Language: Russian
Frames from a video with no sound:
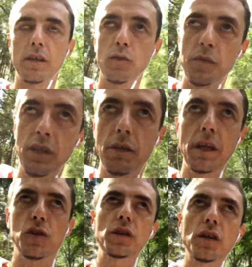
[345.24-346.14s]
собственно
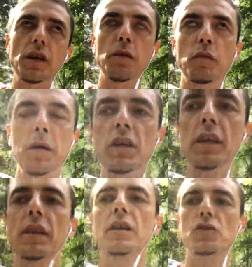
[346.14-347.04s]
говоря, четыре
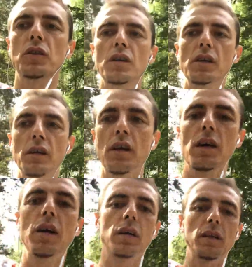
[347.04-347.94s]
момента, четыре
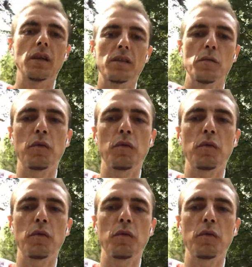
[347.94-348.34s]
теста